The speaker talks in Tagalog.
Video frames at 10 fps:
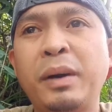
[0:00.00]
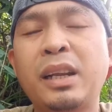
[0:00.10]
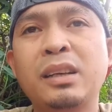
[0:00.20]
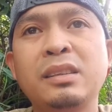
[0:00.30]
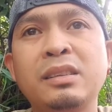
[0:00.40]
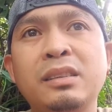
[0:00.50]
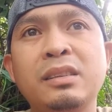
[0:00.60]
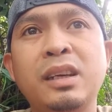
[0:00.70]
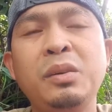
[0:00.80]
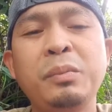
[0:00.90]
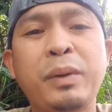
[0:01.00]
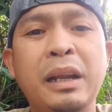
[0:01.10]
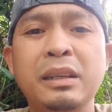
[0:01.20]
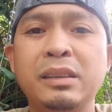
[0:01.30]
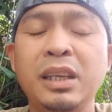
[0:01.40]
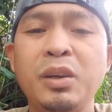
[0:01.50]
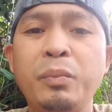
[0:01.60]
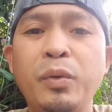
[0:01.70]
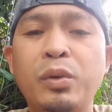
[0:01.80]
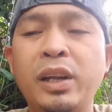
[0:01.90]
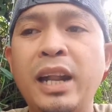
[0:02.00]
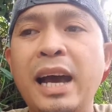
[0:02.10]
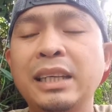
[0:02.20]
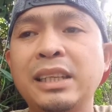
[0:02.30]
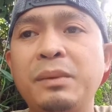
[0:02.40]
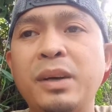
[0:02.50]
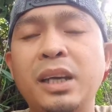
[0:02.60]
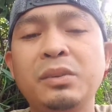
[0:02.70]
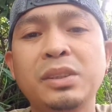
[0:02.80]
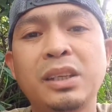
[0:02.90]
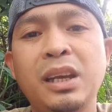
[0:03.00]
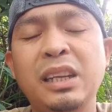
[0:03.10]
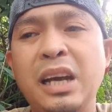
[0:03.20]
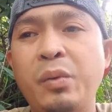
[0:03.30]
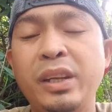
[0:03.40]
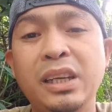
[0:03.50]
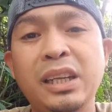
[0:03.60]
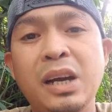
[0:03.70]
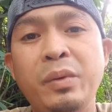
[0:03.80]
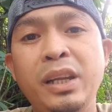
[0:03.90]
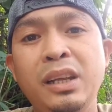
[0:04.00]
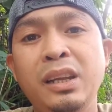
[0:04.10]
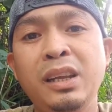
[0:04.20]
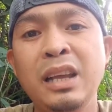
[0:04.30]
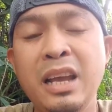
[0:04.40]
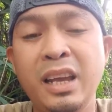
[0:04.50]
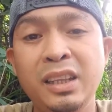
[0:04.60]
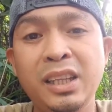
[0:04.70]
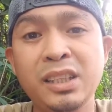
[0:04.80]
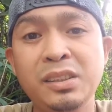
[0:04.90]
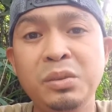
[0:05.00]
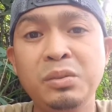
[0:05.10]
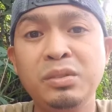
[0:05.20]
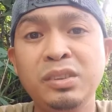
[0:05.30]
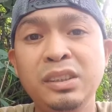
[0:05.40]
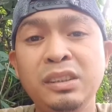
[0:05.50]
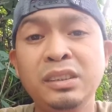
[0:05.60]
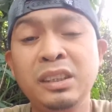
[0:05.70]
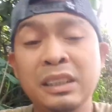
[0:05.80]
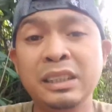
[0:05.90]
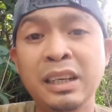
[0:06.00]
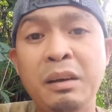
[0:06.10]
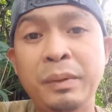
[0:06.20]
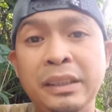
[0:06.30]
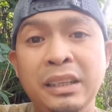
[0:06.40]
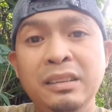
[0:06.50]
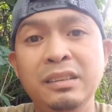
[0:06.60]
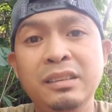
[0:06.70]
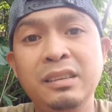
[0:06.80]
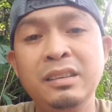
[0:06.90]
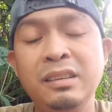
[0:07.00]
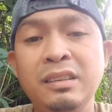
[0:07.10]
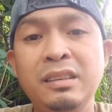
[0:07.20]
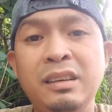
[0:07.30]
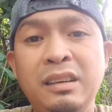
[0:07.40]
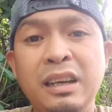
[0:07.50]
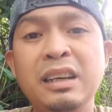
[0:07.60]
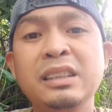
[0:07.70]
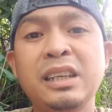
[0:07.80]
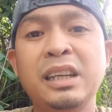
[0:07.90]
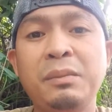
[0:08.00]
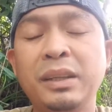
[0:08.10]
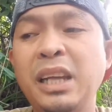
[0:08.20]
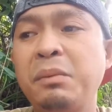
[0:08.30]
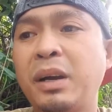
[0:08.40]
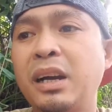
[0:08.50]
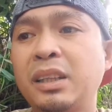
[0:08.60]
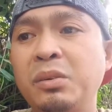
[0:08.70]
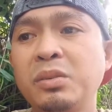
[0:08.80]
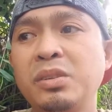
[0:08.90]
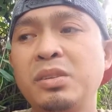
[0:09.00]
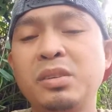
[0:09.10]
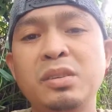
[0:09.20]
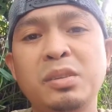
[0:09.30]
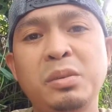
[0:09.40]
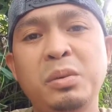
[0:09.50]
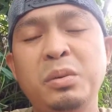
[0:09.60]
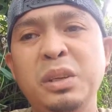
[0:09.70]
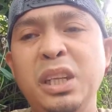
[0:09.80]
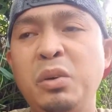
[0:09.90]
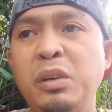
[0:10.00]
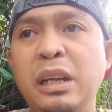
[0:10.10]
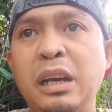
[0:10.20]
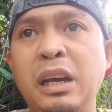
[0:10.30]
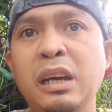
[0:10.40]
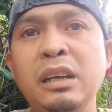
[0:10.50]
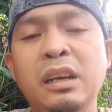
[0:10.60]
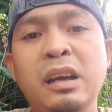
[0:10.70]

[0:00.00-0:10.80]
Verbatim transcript: parang ano parang tingin ko puro lalaki sila mga toks kaya inaway ng inaway ni Tik yung kanyang kapatid hanggang sa namatay mga toks so hindi ko na na